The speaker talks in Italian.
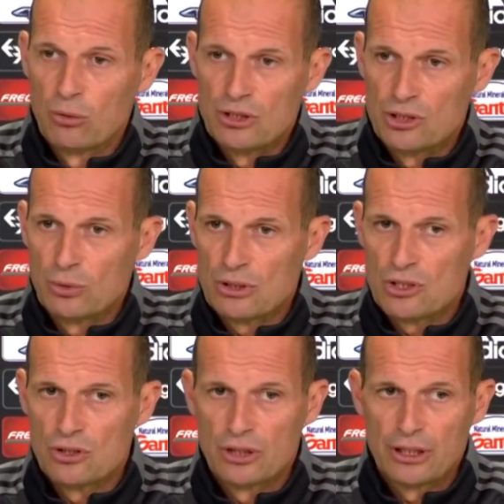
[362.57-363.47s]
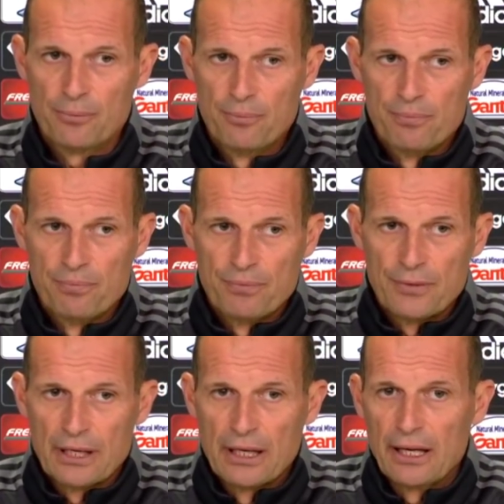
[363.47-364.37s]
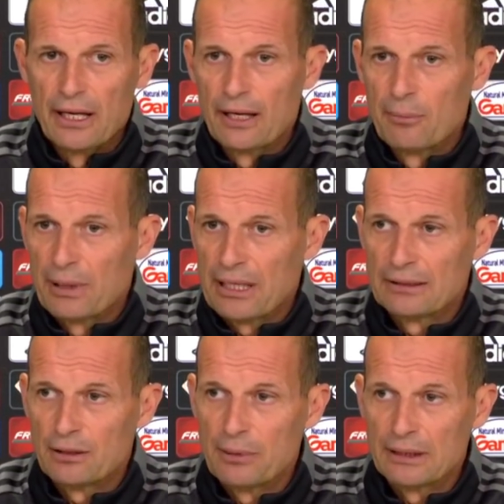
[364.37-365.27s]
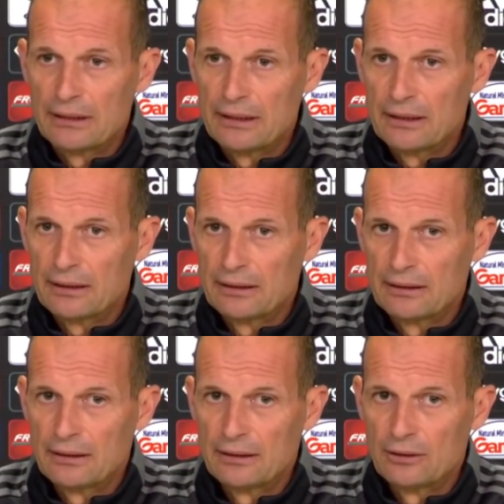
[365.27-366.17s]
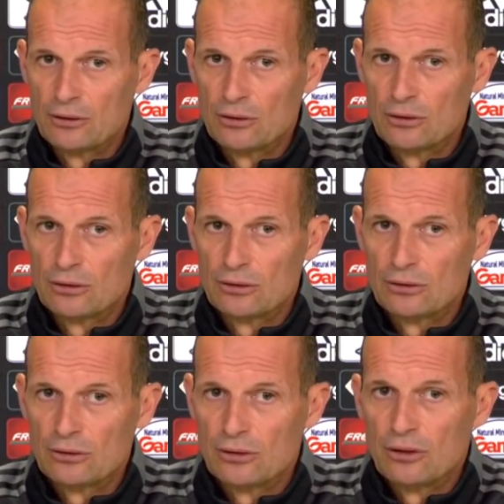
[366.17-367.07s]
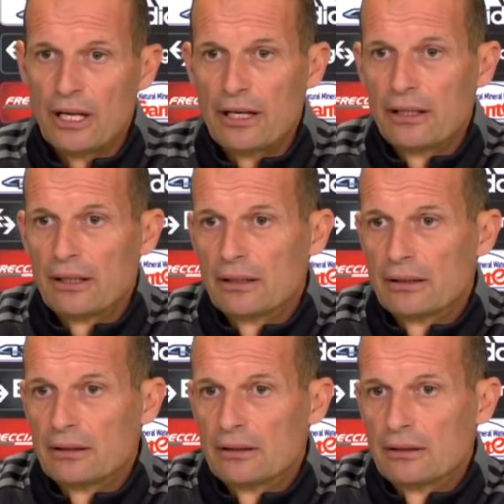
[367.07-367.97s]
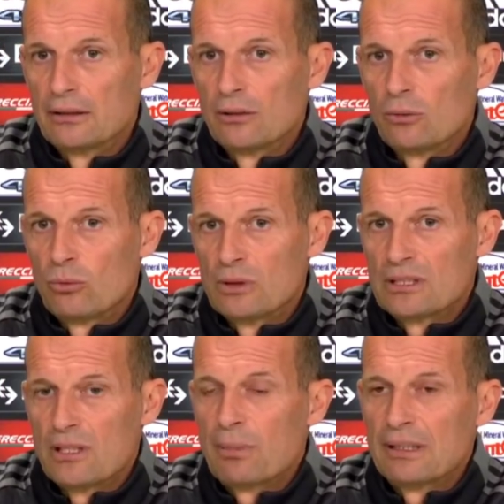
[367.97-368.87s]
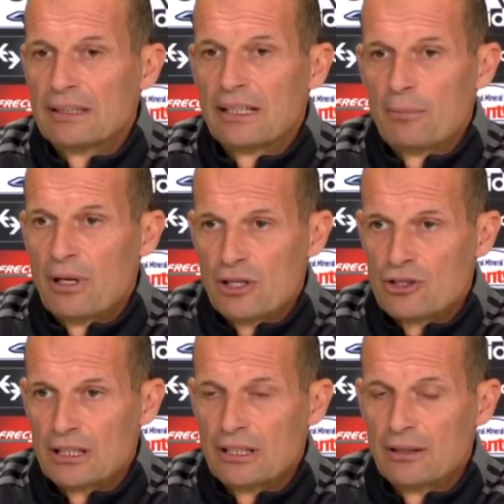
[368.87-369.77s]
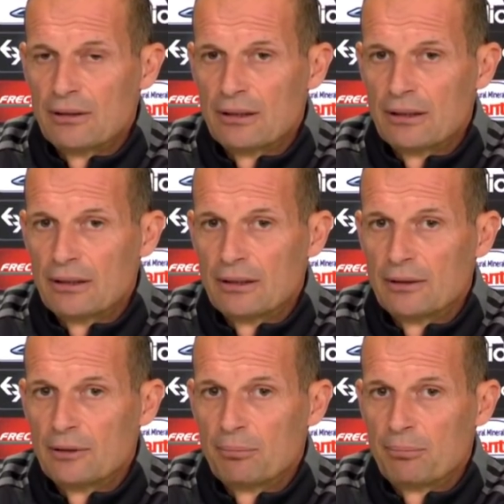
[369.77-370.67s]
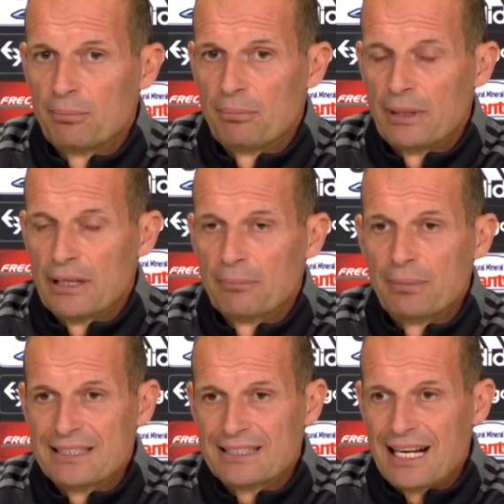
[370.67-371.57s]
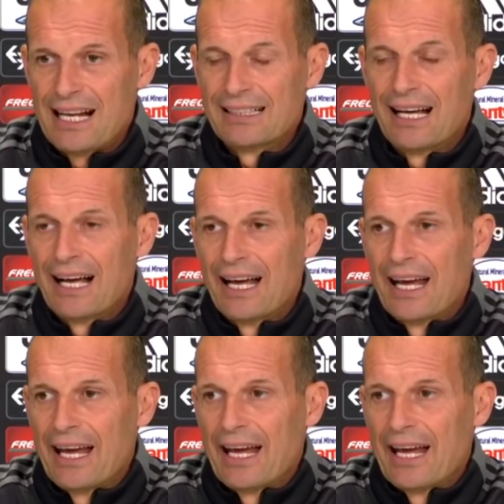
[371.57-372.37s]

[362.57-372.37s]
in quelle situazioni, eh, perché altrimenti eh, direi eh, queste tre partite le abbiamo lasciate eh, per, per, strada,